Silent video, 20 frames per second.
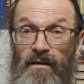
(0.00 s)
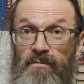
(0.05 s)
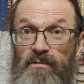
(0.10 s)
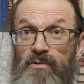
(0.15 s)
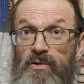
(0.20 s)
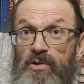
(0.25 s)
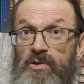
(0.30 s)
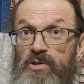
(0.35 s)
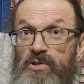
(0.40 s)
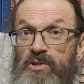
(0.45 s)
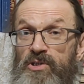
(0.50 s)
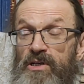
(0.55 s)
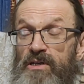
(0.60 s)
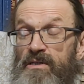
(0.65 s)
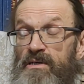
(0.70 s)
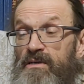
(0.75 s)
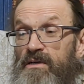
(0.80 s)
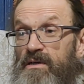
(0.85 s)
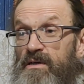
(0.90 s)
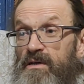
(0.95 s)
ну, люди уже
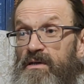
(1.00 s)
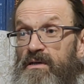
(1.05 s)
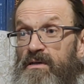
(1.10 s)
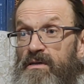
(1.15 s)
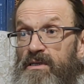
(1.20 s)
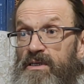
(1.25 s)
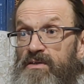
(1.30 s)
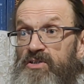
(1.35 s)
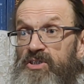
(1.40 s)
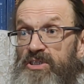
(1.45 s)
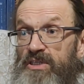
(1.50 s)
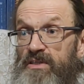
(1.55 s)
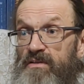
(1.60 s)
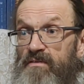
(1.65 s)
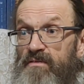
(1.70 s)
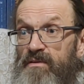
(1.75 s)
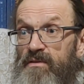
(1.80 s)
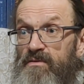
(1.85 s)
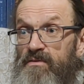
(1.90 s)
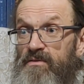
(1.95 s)
шли. И
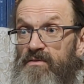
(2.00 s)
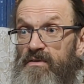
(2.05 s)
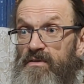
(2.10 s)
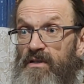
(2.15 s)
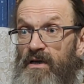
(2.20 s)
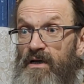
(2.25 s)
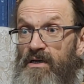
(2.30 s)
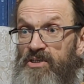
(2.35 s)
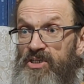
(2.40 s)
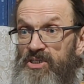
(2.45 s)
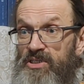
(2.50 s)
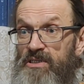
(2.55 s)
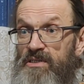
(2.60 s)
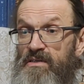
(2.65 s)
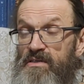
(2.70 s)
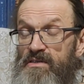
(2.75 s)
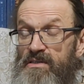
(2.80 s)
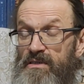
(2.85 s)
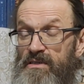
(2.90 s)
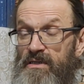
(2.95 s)
4, а
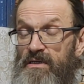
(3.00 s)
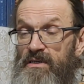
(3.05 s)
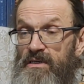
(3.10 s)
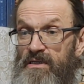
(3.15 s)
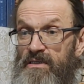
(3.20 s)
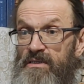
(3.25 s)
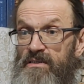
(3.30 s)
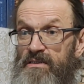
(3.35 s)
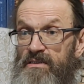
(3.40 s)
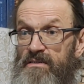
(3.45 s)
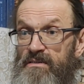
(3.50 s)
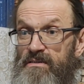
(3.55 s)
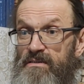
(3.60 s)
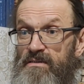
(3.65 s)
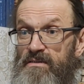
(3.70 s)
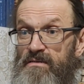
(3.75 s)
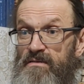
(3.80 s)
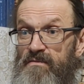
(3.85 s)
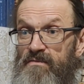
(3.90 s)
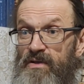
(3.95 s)
14 как раз
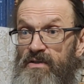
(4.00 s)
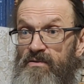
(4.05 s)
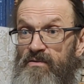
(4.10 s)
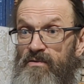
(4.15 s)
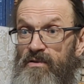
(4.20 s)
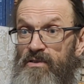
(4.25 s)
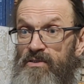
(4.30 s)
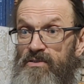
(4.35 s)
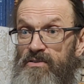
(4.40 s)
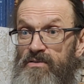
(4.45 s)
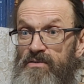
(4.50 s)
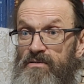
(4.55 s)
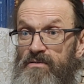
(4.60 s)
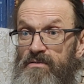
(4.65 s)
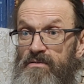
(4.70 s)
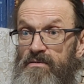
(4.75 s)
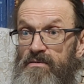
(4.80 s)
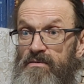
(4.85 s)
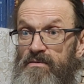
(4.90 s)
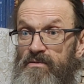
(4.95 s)
вернулась
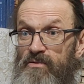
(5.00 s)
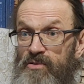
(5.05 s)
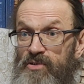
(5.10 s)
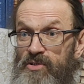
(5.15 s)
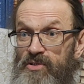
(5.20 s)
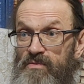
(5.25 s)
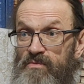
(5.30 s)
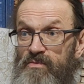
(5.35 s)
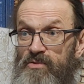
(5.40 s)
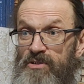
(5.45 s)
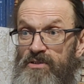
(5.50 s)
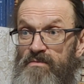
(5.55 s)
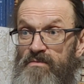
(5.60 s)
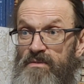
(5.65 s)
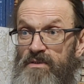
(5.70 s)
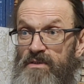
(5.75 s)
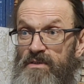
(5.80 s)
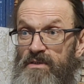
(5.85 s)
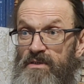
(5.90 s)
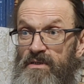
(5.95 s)
дочь с мужем.
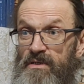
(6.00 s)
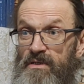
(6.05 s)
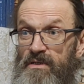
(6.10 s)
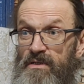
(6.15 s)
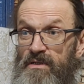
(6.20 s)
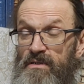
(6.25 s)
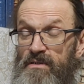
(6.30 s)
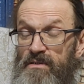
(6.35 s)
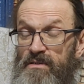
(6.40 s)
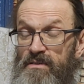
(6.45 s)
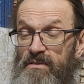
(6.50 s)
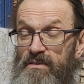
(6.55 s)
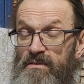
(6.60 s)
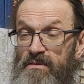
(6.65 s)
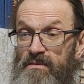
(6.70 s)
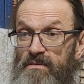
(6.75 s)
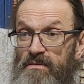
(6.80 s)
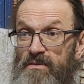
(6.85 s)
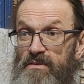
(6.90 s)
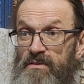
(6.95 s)

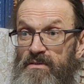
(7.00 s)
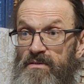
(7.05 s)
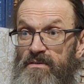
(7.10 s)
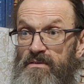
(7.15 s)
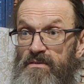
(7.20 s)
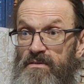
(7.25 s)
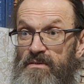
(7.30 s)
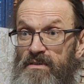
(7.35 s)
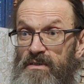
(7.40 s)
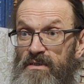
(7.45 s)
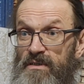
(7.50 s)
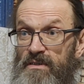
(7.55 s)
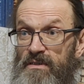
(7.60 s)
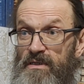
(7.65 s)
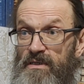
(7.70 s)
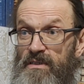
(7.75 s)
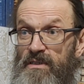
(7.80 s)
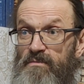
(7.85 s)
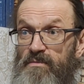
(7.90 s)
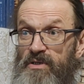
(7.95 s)
Вот.
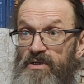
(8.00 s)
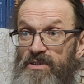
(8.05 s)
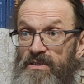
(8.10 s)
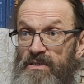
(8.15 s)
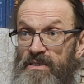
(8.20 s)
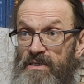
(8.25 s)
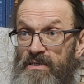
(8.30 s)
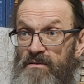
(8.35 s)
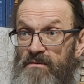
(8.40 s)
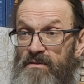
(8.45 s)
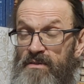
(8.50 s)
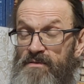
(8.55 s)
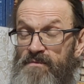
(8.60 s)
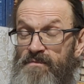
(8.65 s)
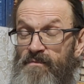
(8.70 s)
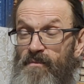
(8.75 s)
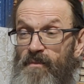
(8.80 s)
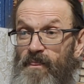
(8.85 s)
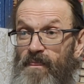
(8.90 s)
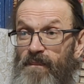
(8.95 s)
Она пошла,
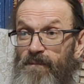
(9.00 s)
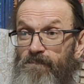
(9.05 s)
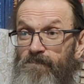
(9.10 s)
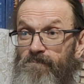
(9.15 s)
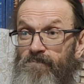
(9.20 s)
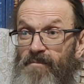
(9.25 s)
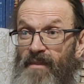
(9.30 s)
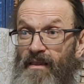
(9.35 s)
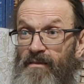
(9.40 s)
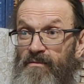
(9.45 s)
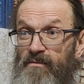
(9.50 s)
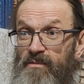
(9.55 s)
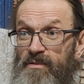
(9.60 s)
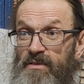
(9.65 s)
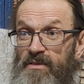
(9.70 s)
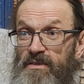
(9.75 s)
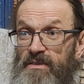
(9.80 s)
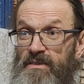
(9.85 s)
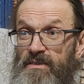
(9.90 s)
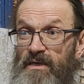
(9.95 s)
ну
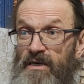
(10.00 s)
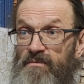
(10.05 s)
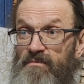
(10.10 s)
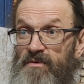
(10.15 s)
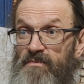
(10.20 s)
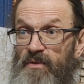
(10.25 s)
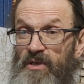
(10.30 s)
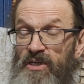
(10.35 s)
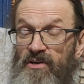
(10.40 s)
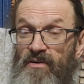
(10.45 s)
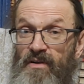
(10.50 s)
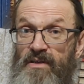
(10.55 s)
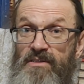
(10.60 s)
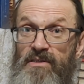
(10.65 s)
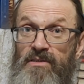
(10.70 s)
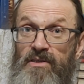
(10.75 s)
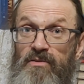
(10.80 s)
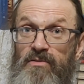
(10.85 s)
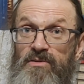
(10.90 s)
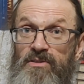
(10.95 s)
и как бы переживать за
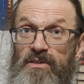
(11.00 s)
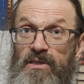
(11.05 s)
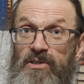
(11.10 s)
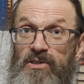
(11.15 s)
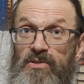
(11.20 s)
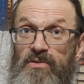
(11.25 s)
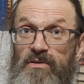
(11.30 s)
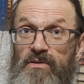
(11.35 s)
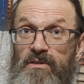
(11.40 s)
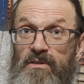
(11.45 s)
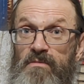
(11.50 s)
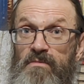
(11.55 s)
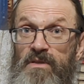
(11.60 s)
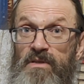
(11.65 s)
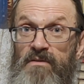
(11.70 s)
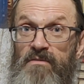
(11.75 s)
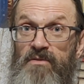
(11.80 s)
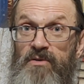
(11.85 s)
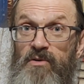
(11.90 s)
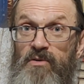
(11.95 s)
нее, зная, что она
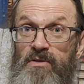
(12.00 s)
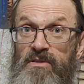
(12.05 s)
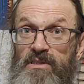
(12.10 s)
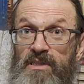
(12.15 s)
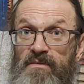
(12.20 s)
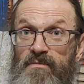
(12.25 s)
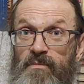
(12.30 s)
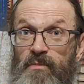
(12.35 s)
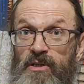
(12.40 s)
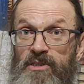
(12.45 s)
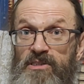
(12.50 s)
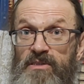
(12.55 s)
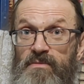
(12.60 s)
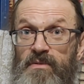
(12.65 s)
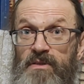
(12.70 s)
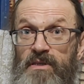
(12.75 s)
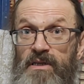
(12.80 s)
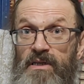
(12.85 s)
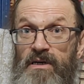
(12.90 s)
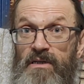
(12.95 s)
мне все в принципе
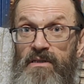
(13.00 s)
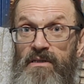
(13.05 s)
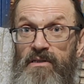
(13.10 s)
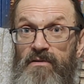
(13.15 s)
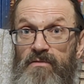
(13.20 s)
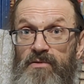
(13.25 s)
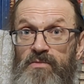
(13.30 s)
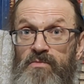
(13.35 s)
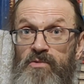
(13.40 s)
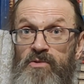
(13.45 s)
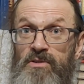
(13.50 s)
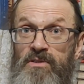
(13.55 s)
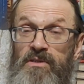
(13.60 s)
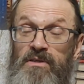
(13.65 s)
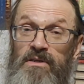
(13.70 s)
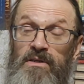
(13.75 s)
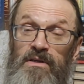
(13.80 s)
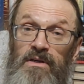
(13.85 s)
нереально невозможно.